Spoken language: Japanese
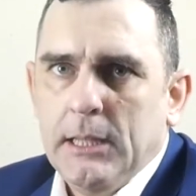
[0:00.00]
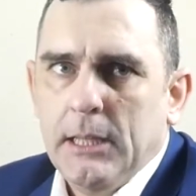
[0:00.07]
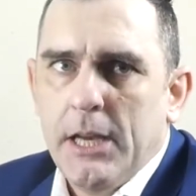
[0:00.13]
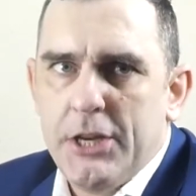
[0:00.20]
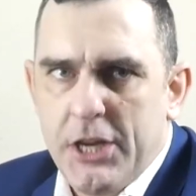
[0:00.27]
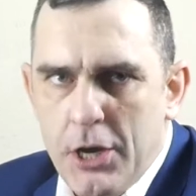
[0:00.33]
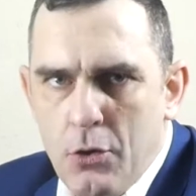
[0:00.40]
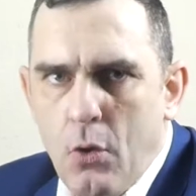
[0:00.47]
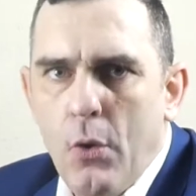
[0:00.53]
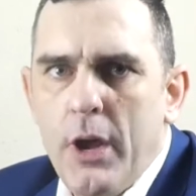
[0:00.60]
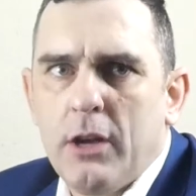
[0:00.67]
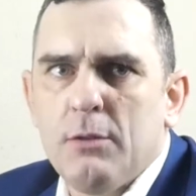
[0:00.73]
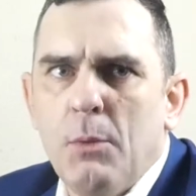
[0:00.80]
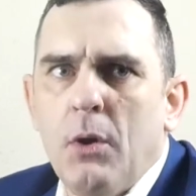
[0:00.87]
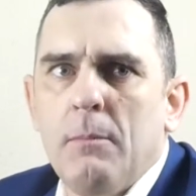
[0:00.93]
進行
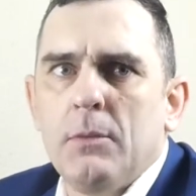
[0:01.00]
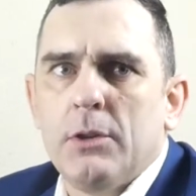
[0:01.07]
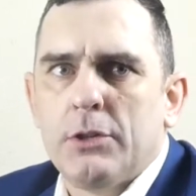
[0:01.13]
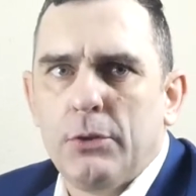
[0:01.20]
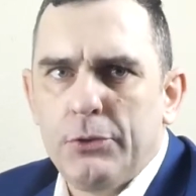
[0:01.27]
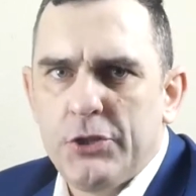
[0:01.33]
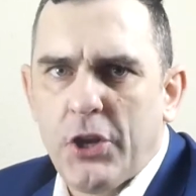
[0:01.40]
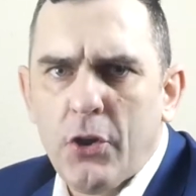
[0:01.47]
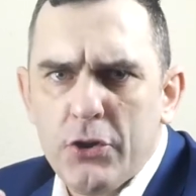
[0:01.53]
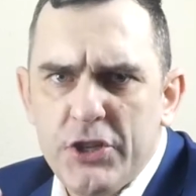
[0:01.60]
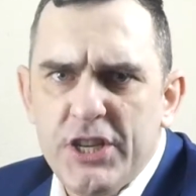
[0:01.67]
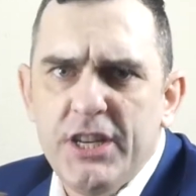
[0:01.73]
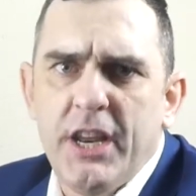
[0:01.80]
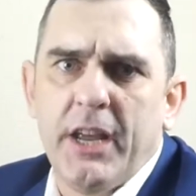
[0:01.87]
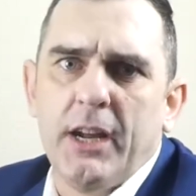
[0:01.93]
役もそっちの
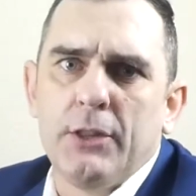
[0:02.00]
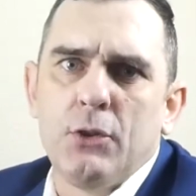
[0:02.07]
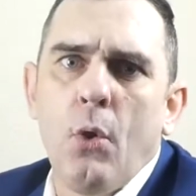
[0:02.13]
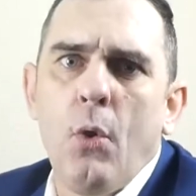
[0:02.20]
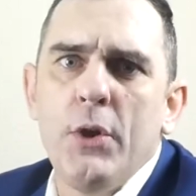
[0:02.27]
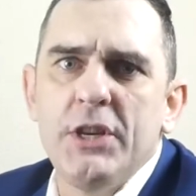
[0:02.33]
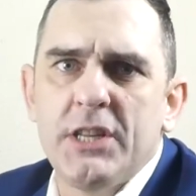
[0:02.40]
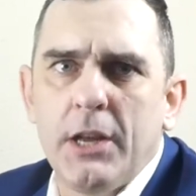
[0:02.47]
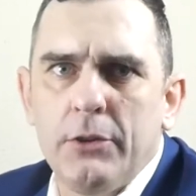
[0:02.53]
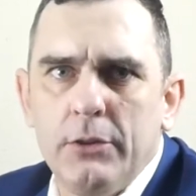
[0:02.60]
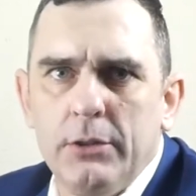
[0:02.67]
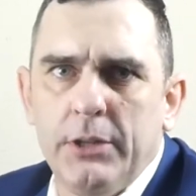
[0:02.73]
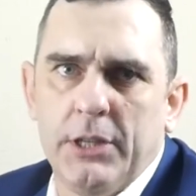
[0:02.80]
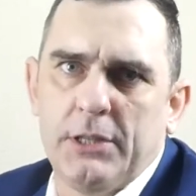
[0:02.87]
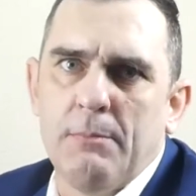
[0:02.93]
陣営が同意した
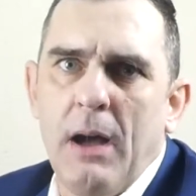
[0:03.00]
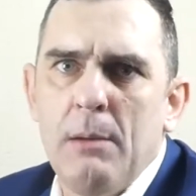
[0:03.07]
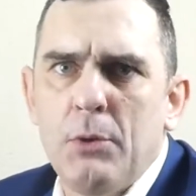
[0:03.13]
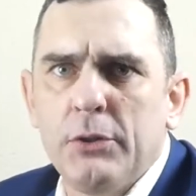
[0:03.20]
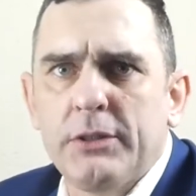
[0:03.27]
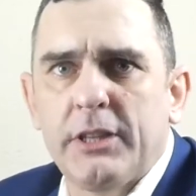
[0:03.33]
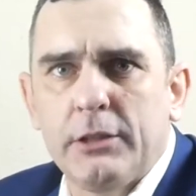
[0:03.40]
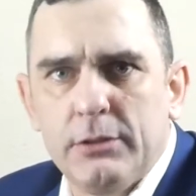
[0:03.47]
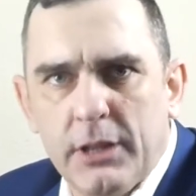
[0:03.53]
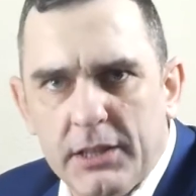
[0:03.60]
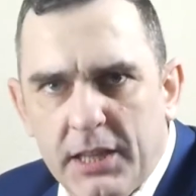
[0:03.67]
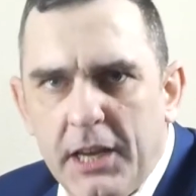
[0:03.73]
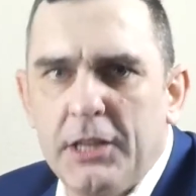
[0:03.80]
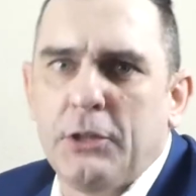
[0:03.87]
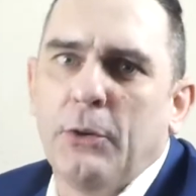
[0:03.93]
ルールです守ってくだ
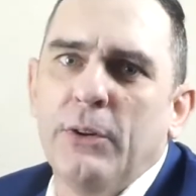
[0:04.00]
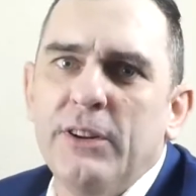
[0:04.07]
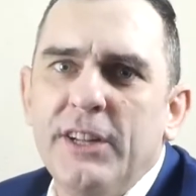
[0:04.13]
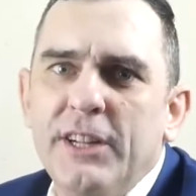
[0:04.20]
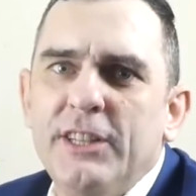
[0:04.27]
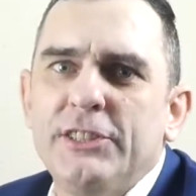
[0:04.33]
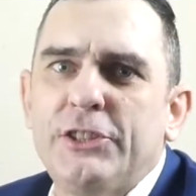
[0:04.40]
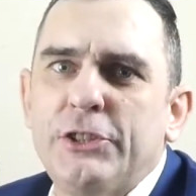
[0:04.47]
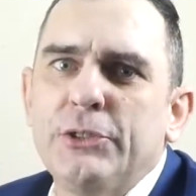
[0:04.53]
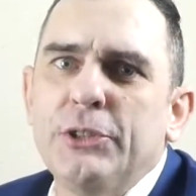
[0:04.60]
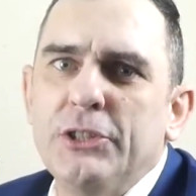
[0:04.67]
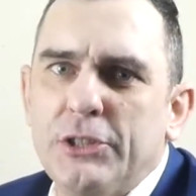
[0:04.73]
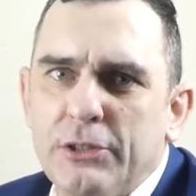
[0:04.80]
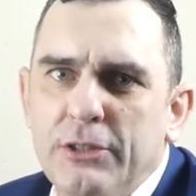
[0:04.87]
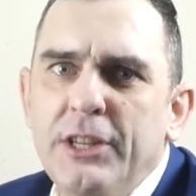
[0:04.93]
さいと注
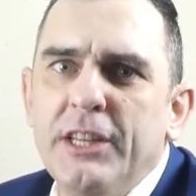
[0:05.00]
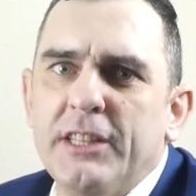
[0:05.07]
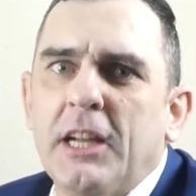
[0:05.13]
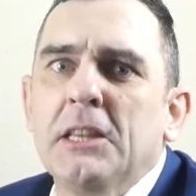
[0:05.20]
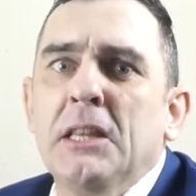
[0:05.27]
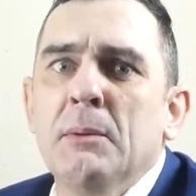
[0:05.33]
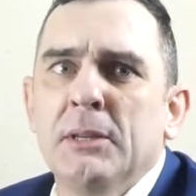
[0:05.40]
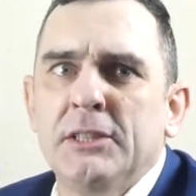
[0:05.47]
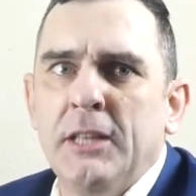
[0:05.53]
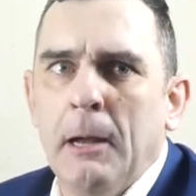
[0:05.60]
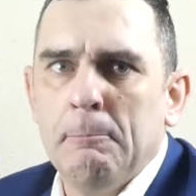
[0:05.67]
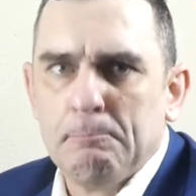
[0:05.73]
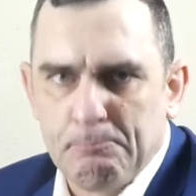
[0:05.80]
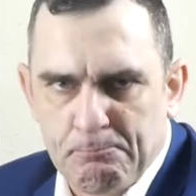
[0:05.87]
意するに至ってました